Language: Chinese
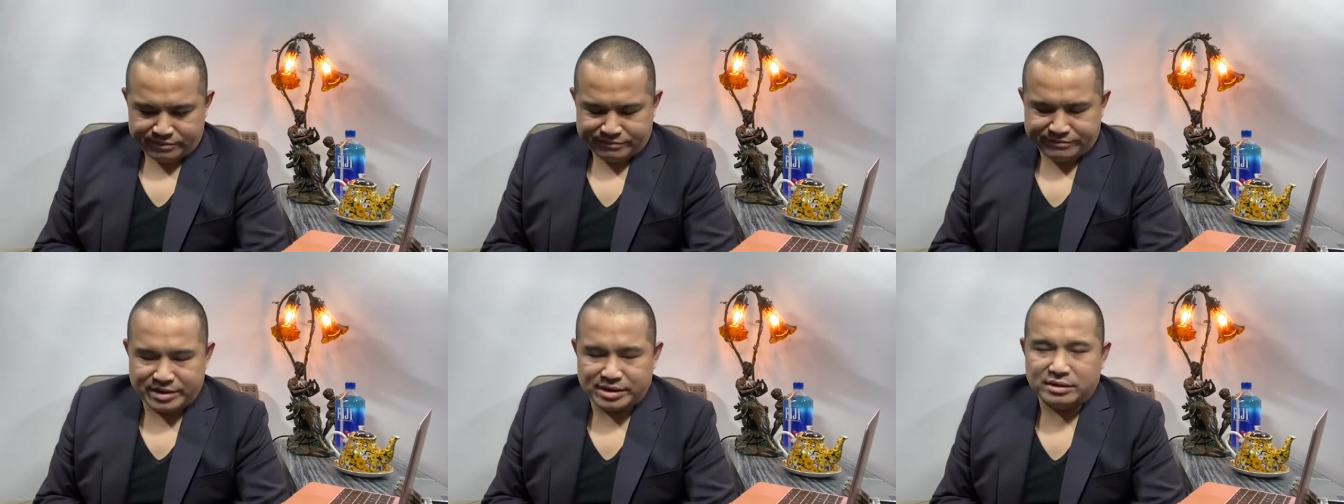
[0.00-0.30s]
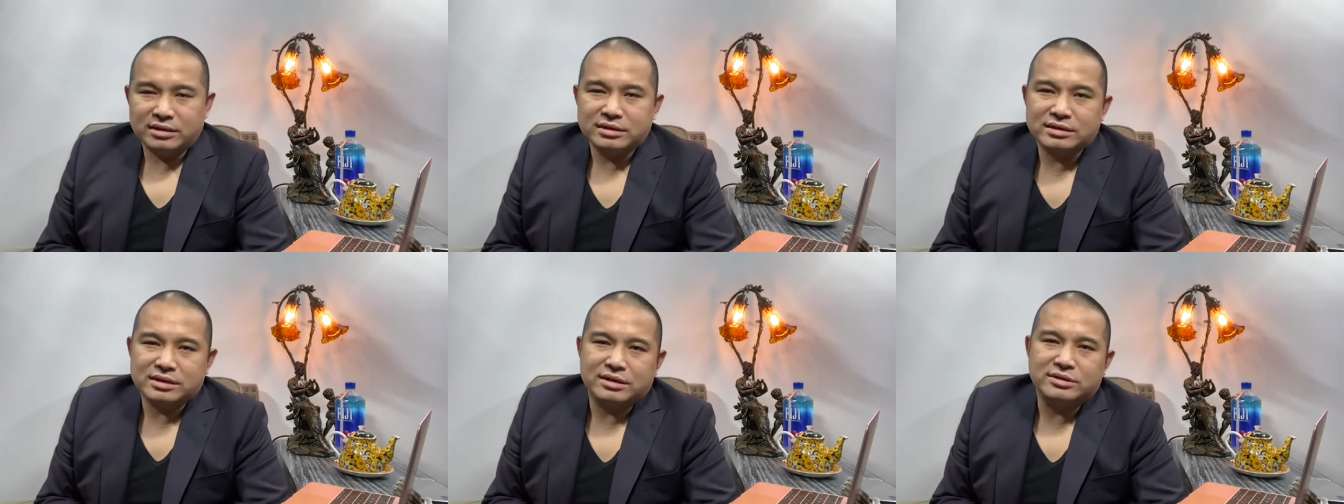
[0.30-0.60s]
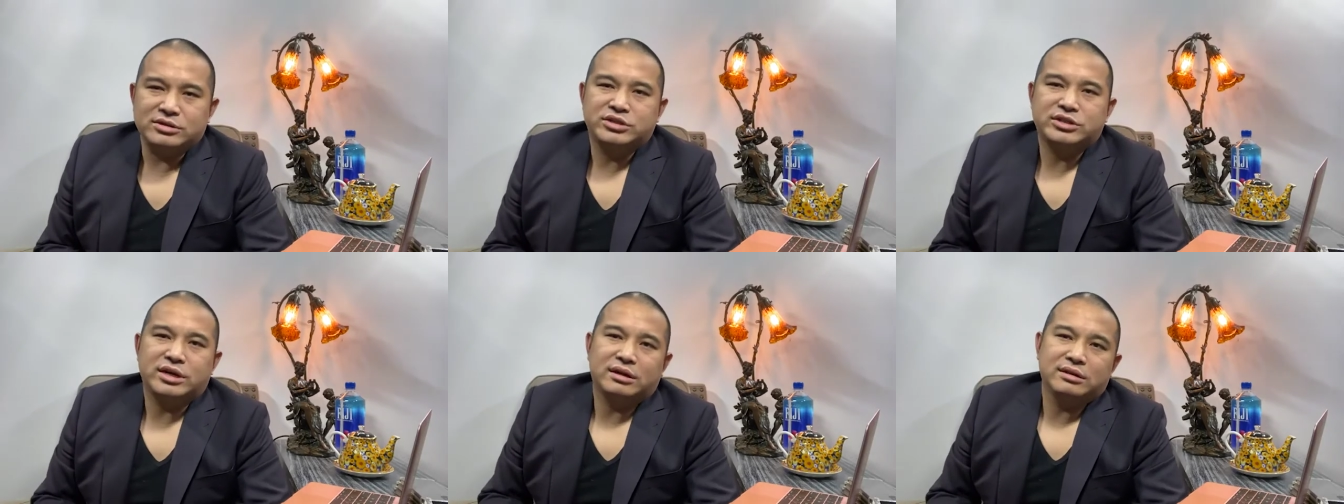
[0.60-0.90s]
房地
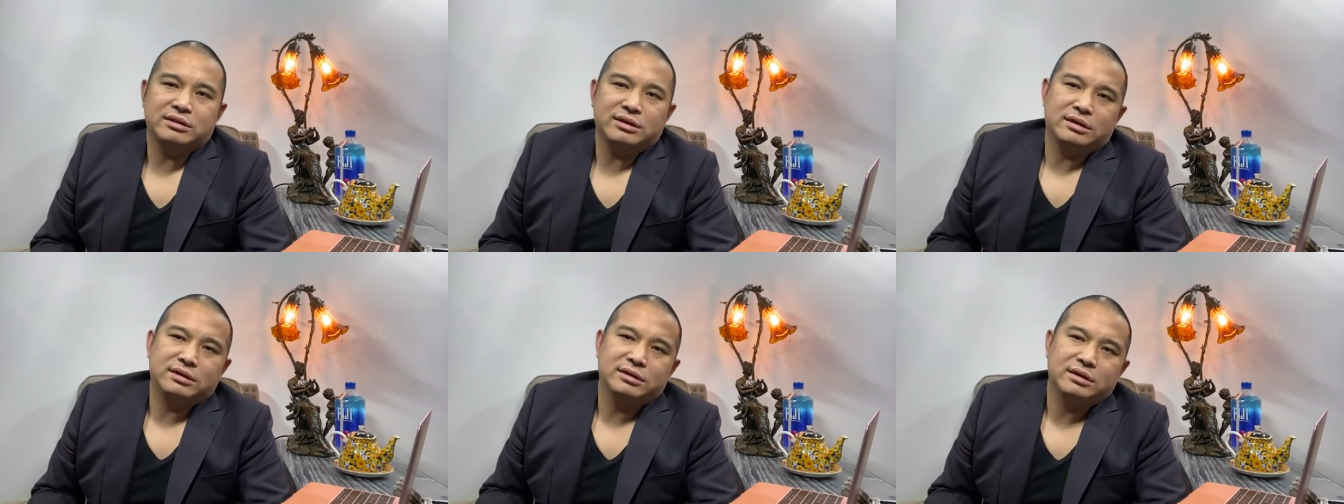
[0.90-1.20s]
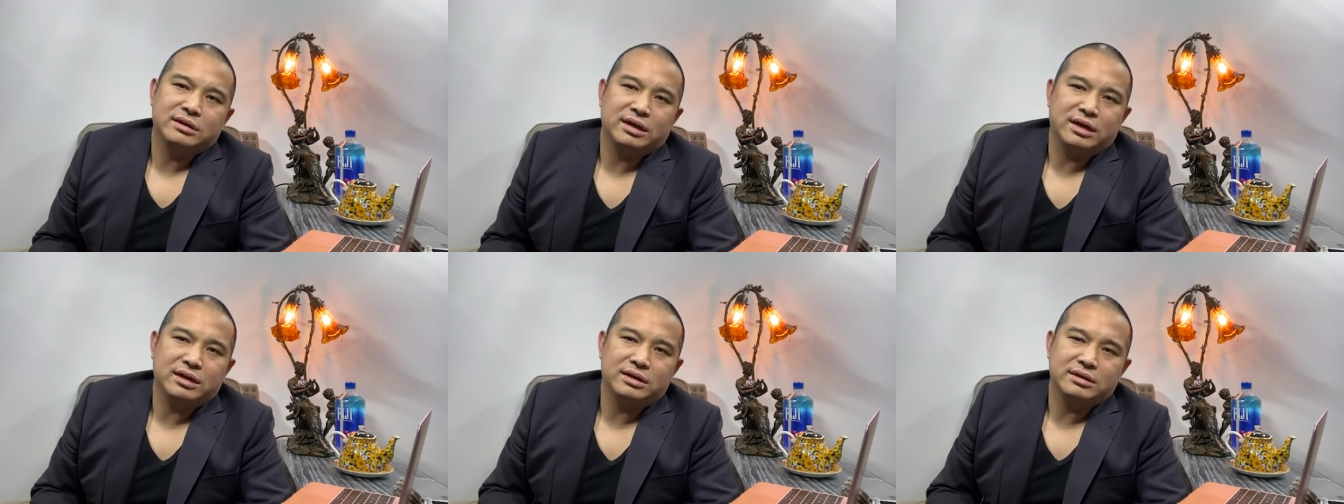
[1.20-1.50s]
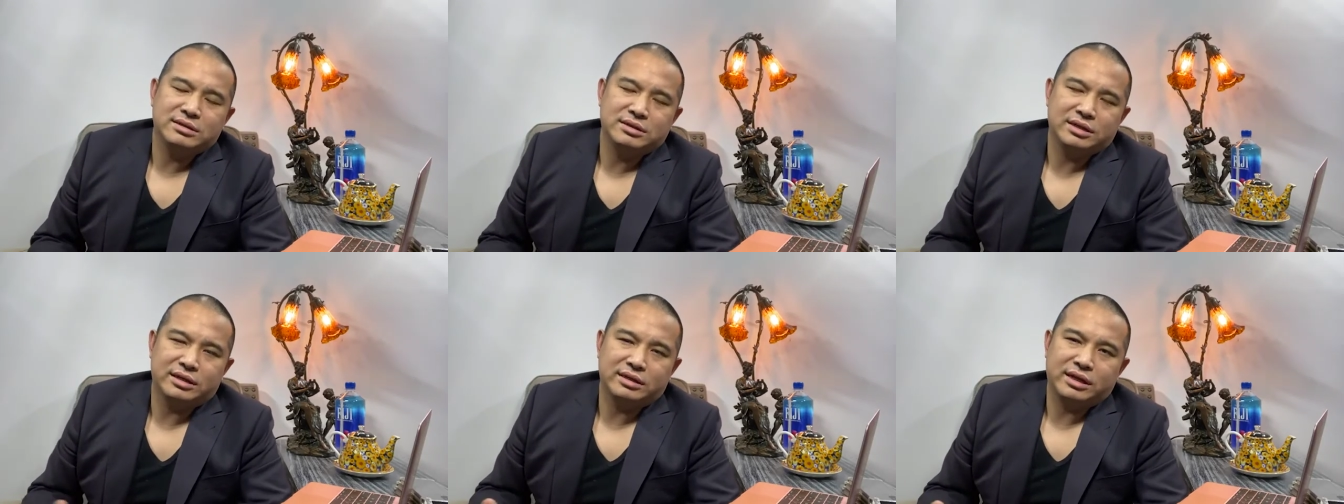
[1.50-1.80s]
产商呢
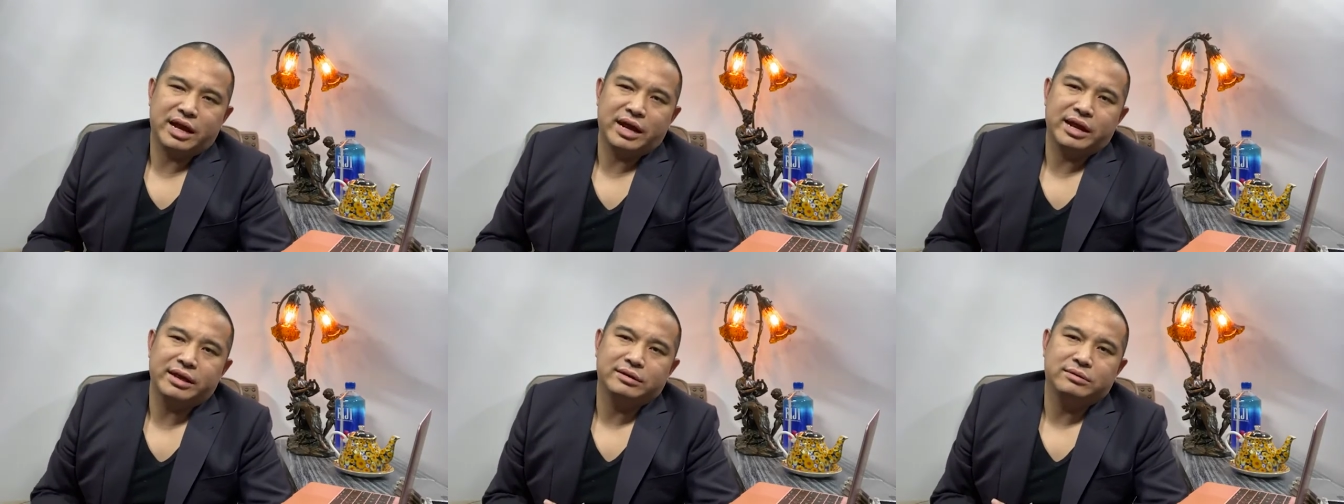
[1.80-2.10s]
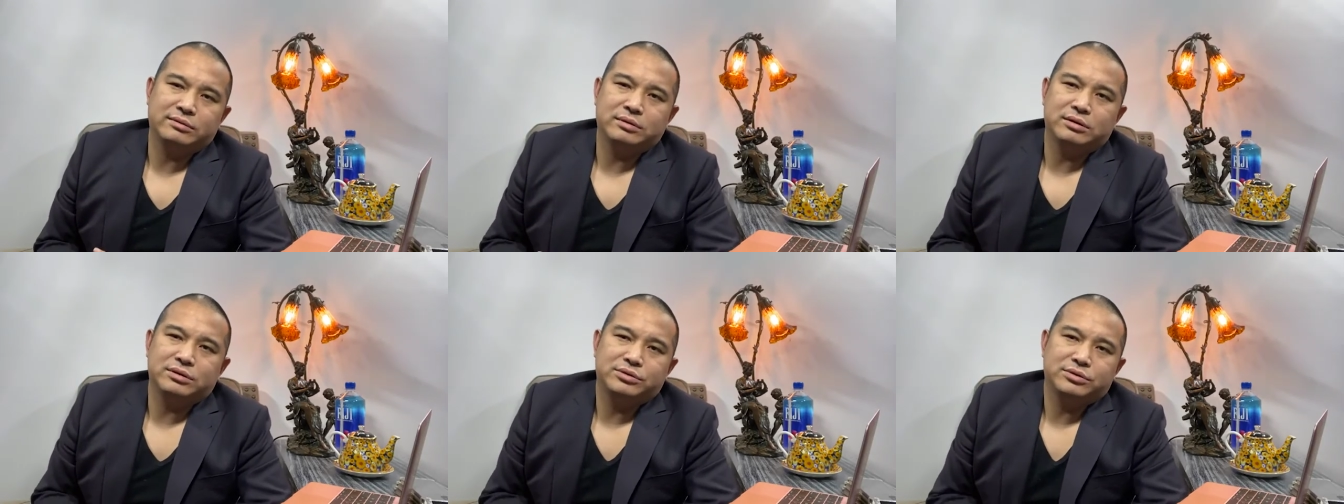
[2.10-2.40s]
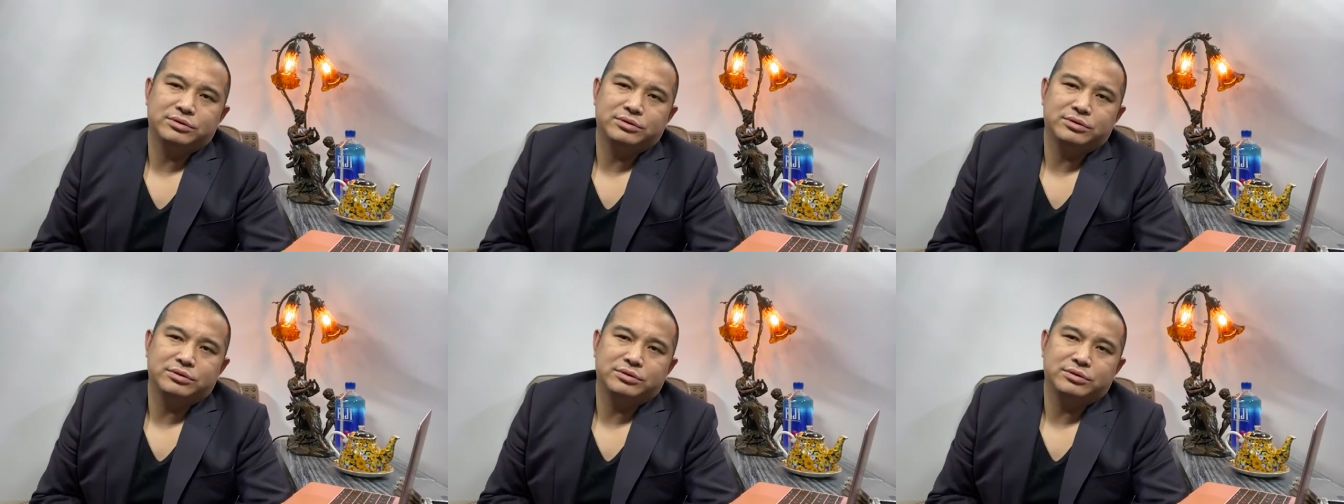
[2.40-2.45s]
啊，在泰国